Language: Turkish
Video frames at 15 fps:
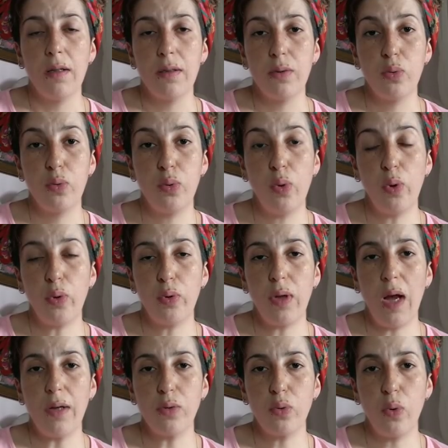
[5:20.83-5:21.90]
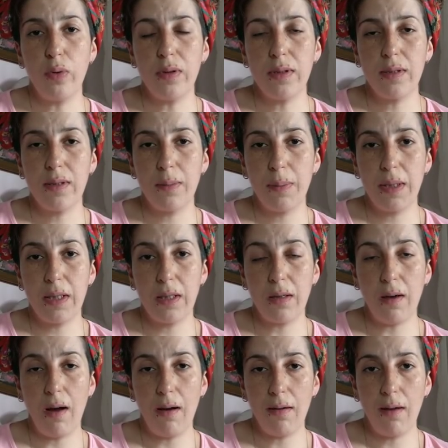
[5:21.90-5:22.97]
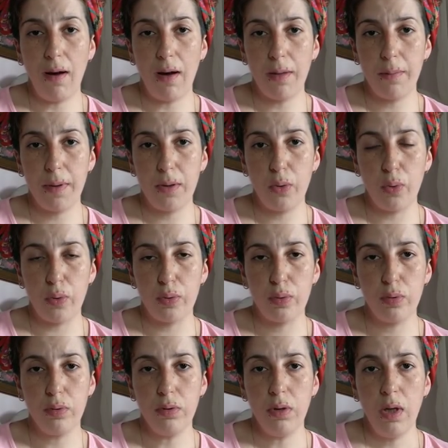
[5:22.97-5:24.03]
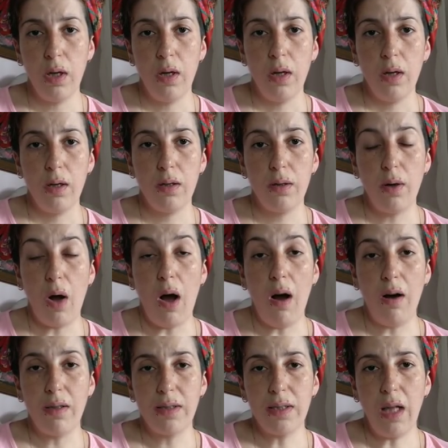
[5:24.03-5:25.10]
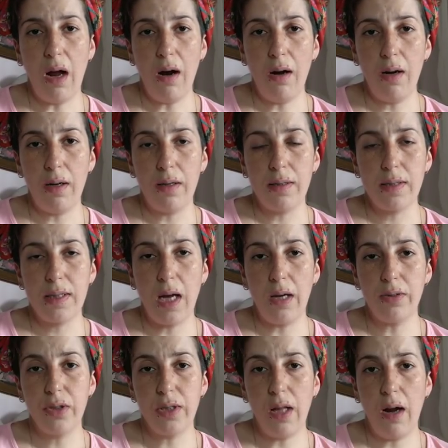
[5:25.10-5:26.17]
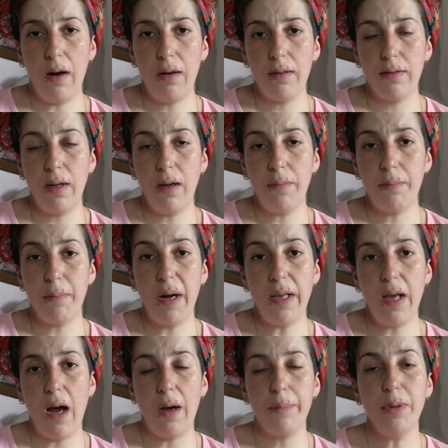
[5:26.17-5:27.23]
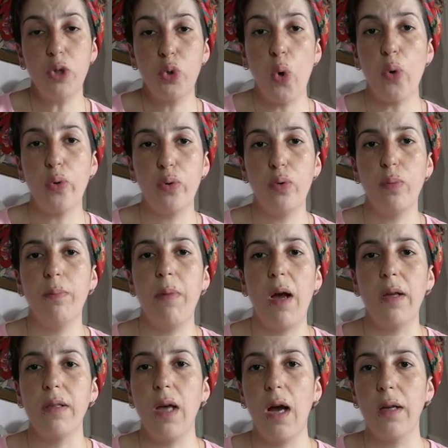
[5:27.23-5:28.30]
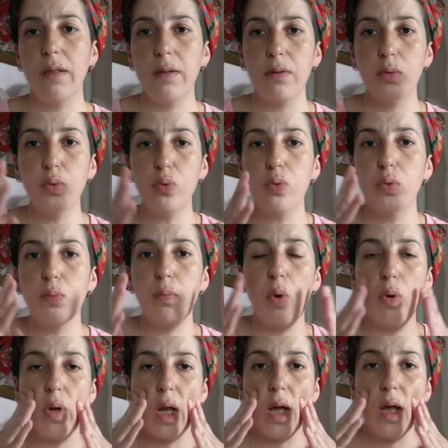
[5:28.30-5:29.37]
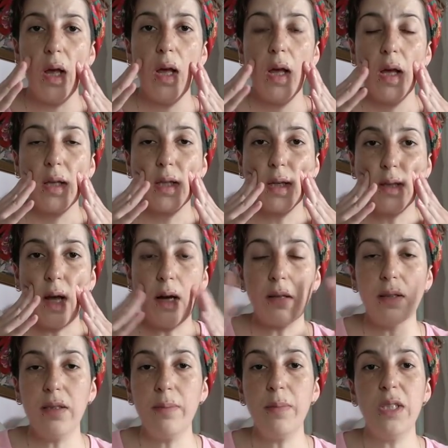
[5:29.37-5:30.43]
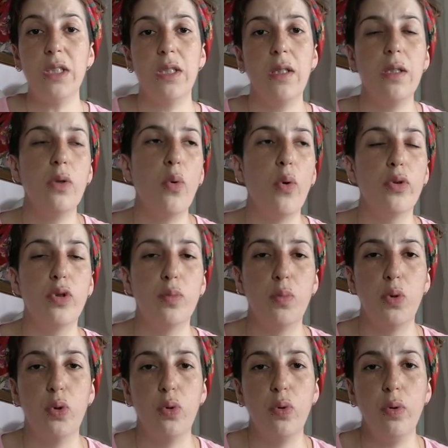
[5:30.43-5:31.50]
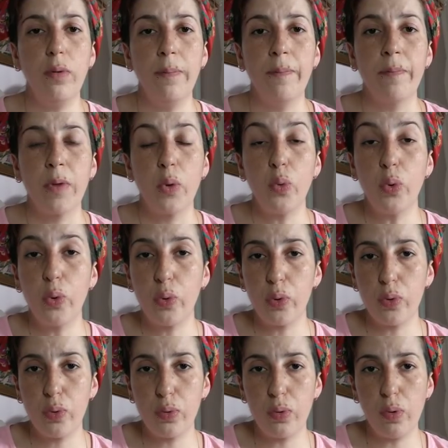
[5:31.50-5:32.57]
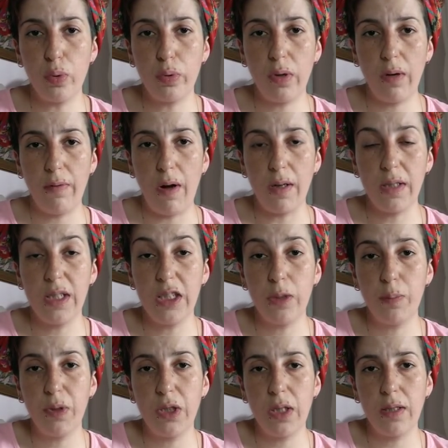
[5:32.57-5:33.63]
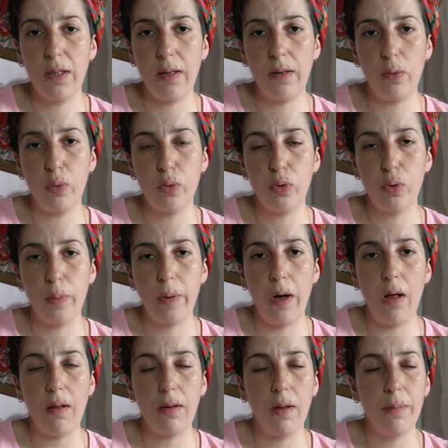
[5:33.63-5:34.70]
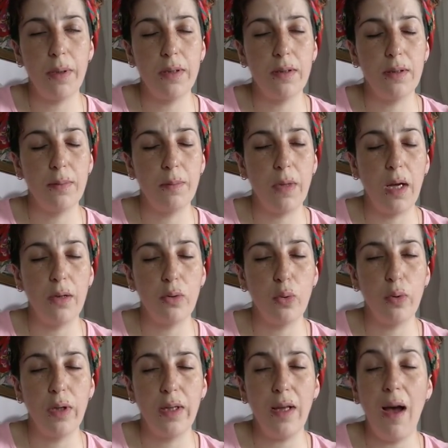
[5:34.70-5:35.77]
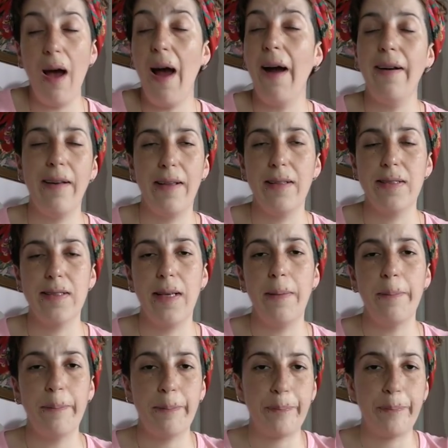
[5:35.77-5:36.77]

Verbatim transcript: sülükten sonra da tabii ki kan kaybediyorsun. E, ağrılarla, sancılarla da bayağı bir çöktüm ben. Yani yüzüm böyle yanaklarım içeri göçmüştü. Uykusuzluk da var. Hiçbir şekilde oturup kalkamadığımdan dolayı. Her neyse.